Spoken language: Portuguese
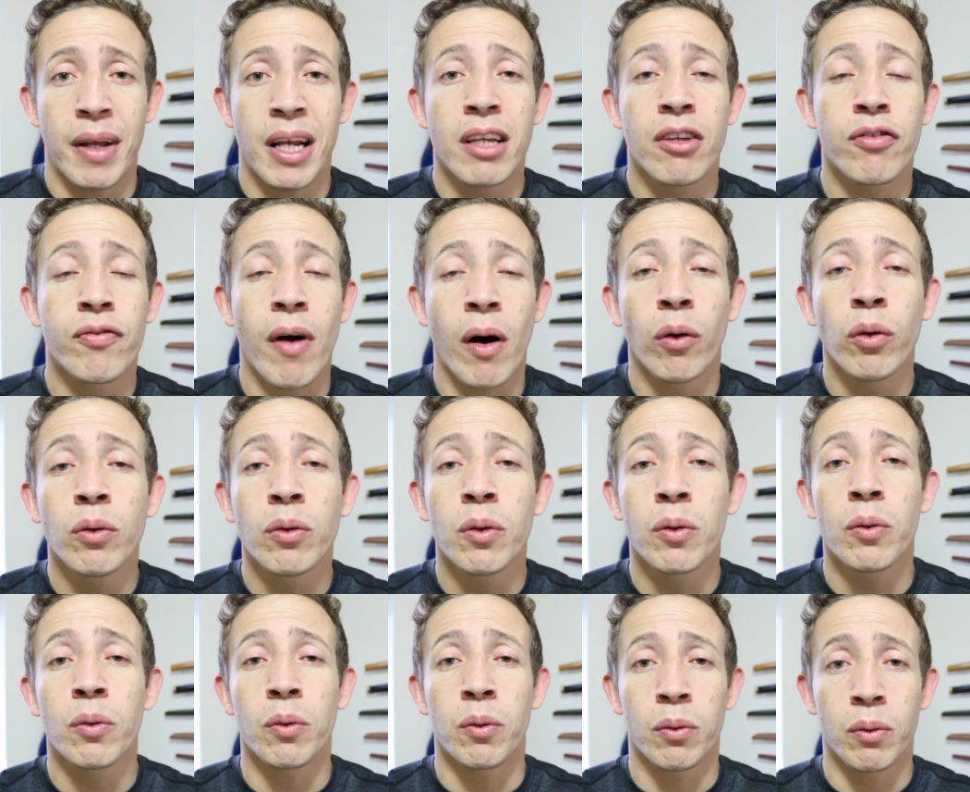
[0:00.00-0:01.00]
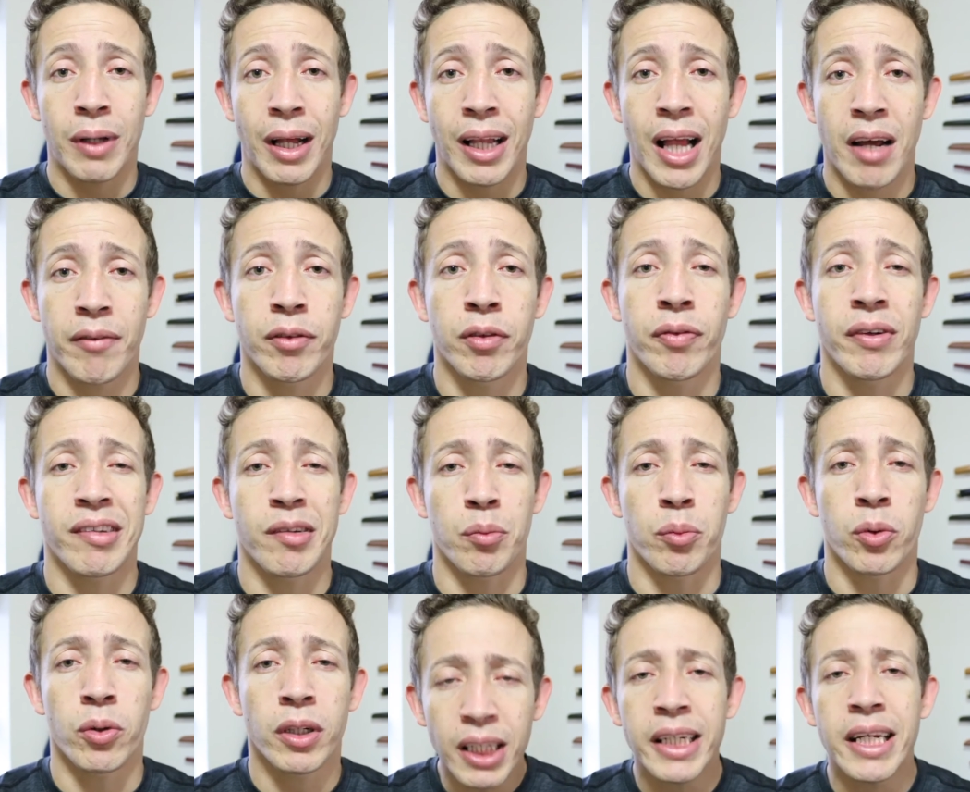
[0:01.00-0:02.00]
Eles vão no, na live do
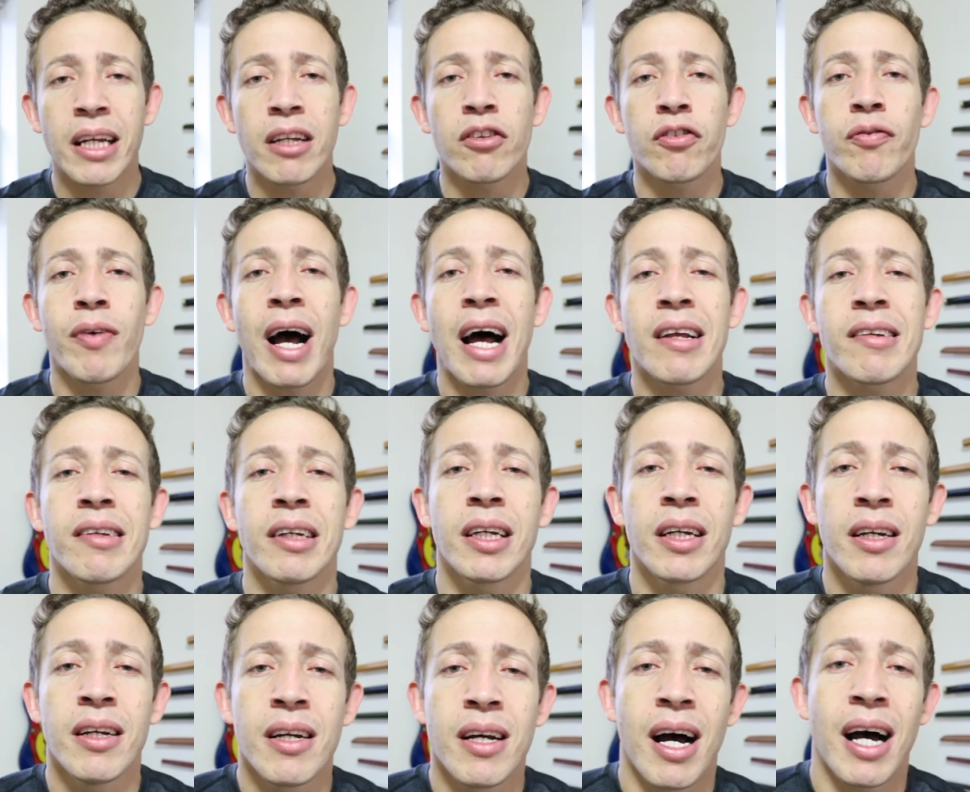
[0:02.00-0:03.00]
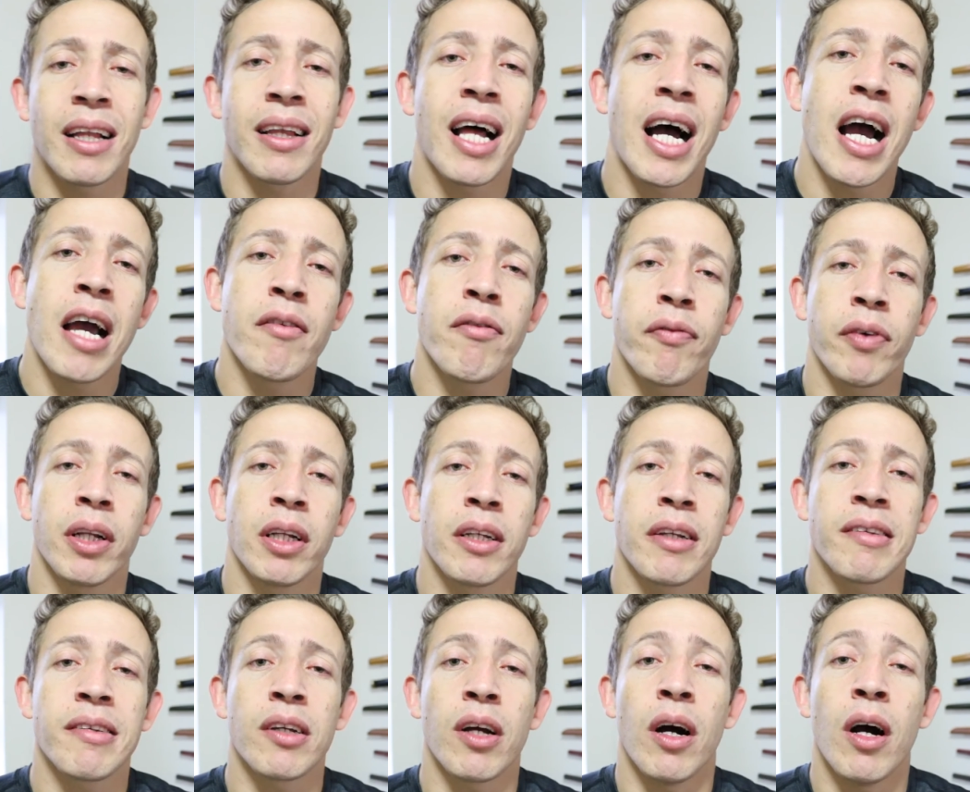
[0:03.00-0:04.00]
Facebook e eles fazem a live falando
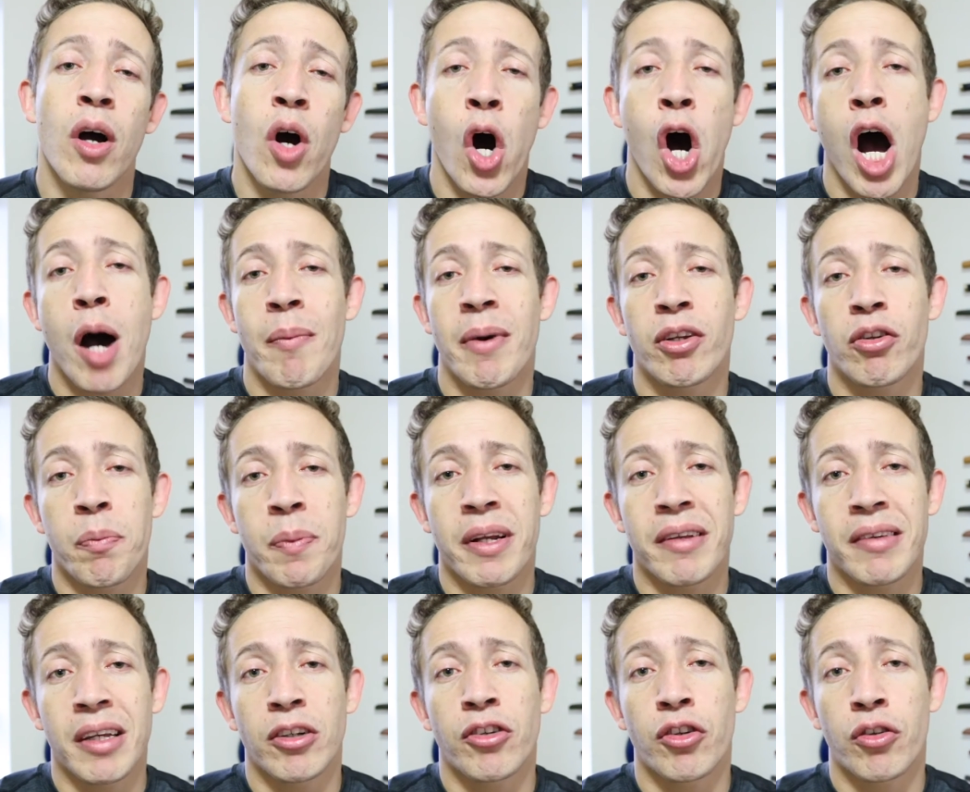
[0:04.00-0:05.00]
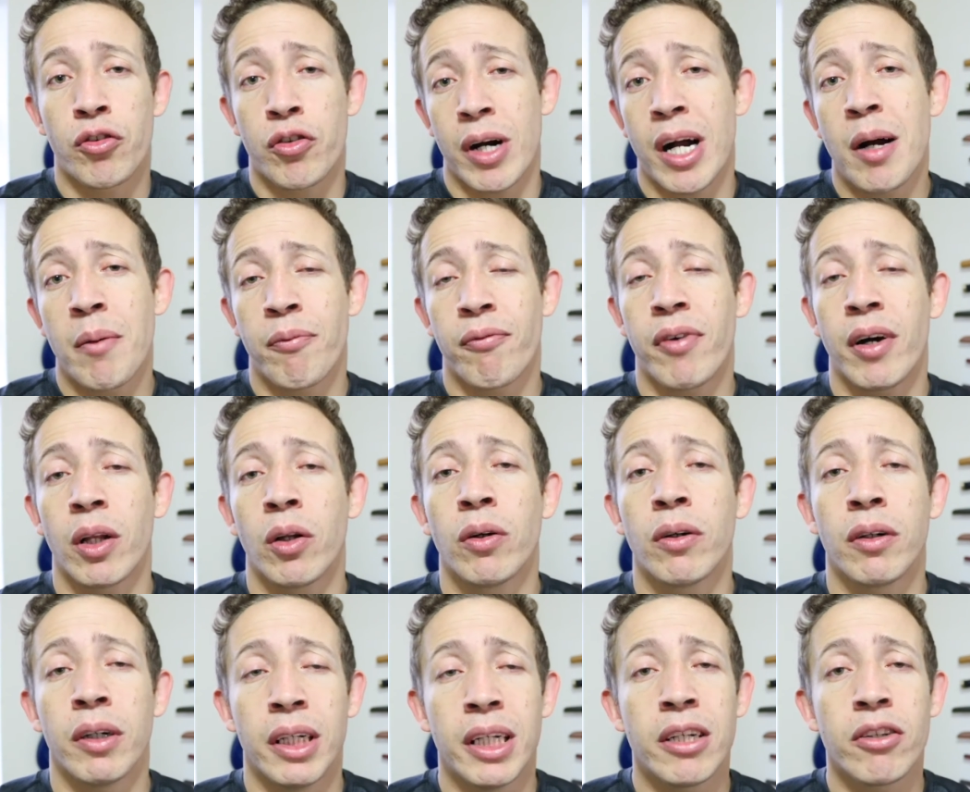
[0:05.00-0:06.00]
assim, ó, ó, oh, mas o presidente Trump
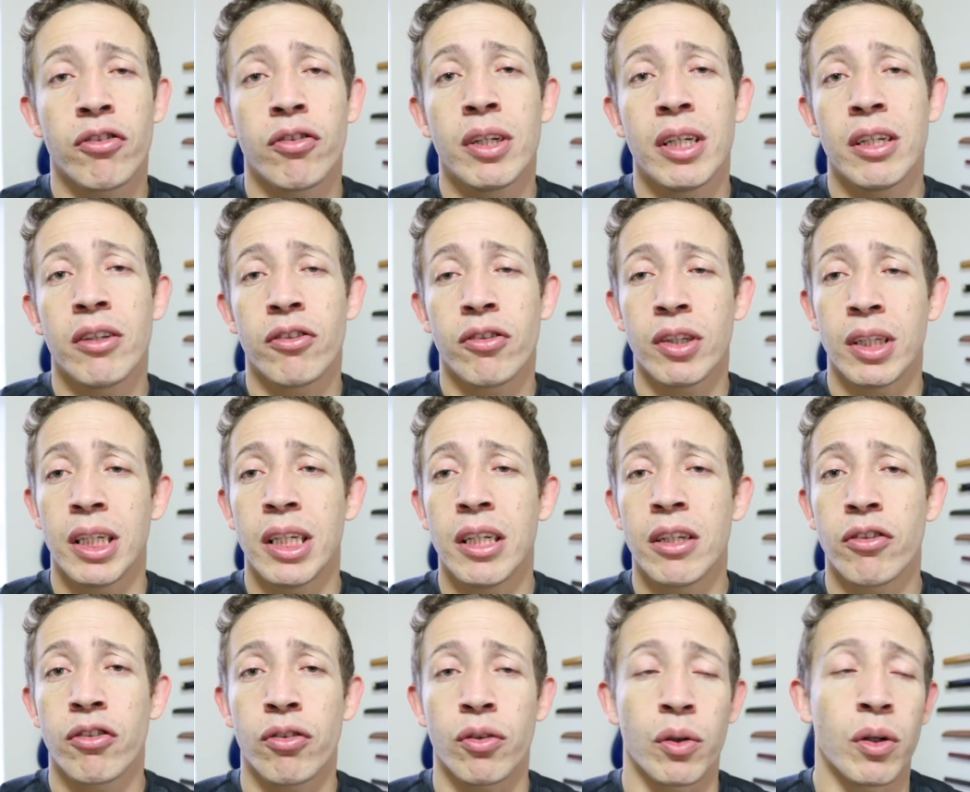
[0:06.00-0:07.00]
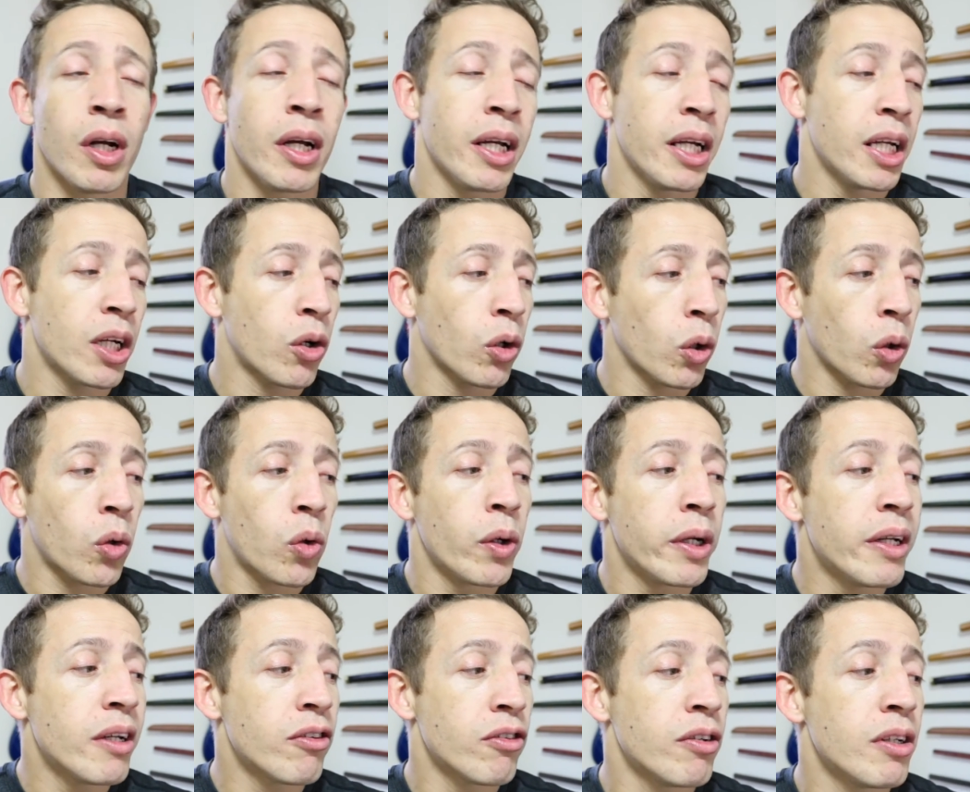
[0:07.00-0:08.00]
falou isso, isso e isso, e colocou
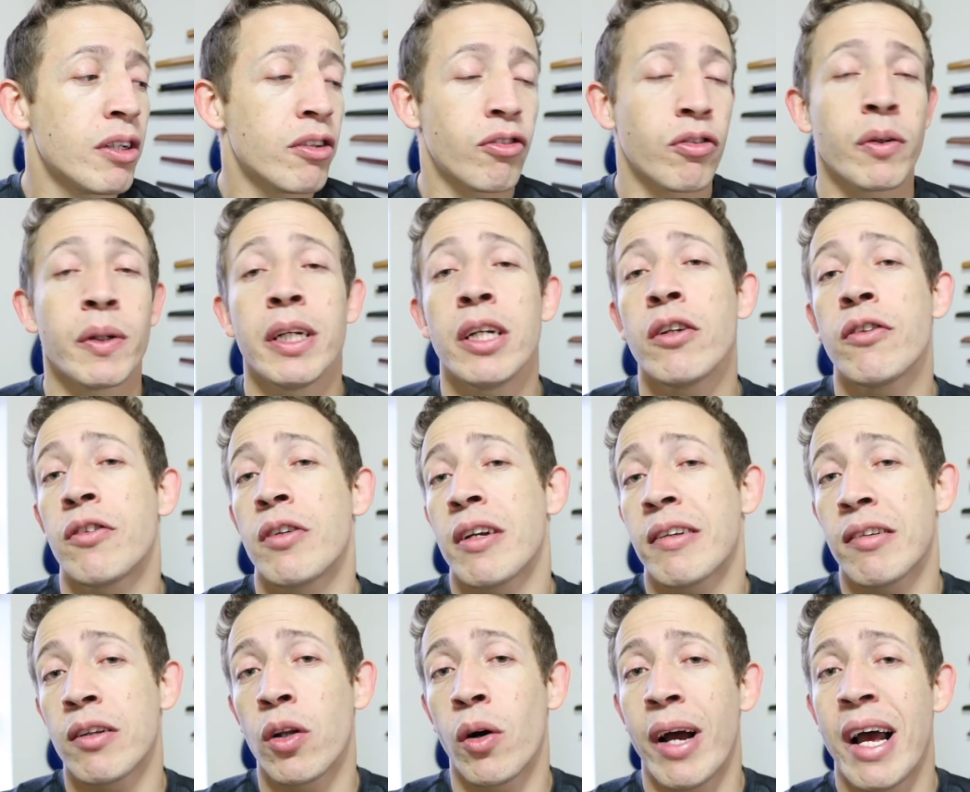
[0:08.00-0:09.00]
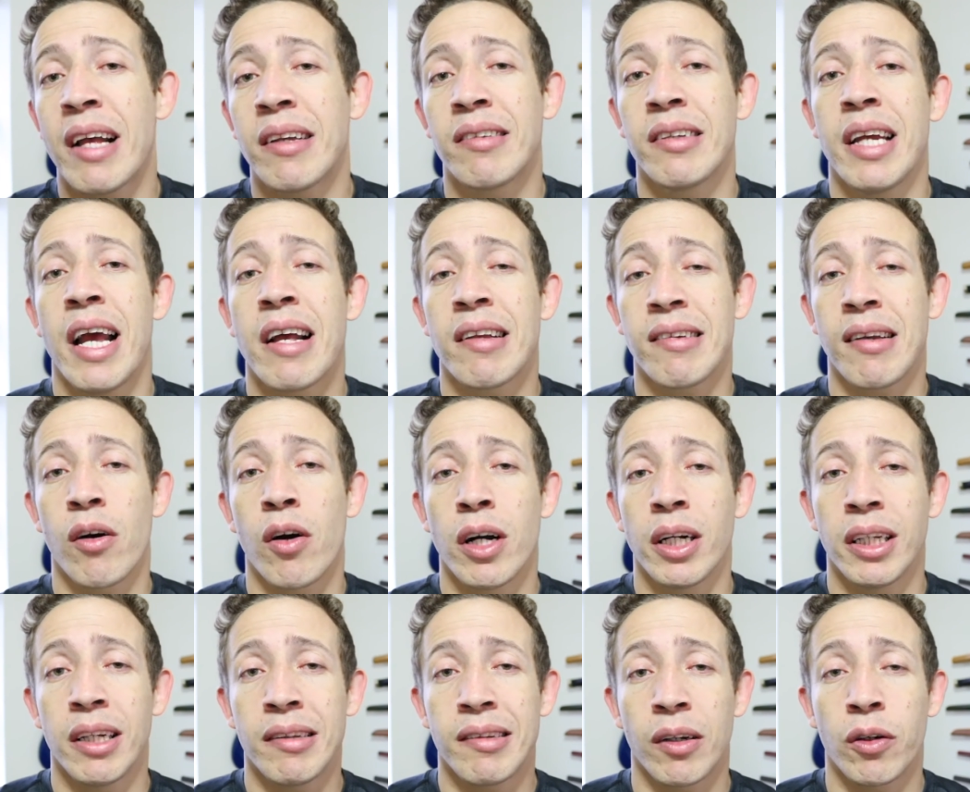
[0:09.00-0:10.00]
isso, isso e isso, e assinou essa e essa
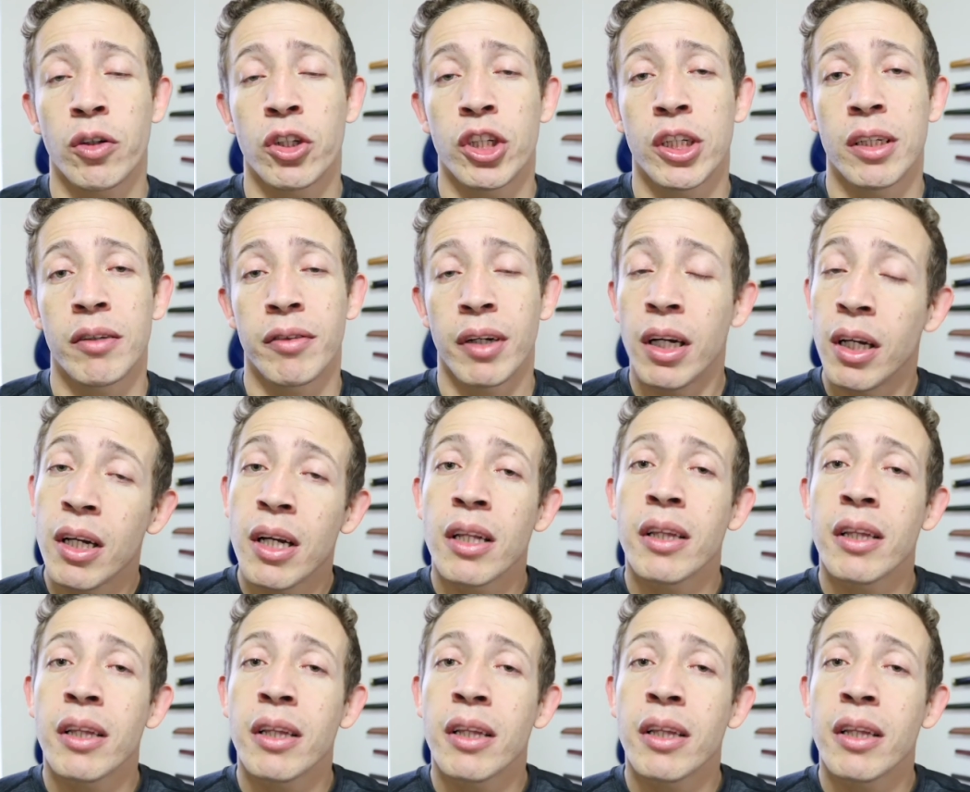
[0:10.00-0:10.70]
ordem executiva.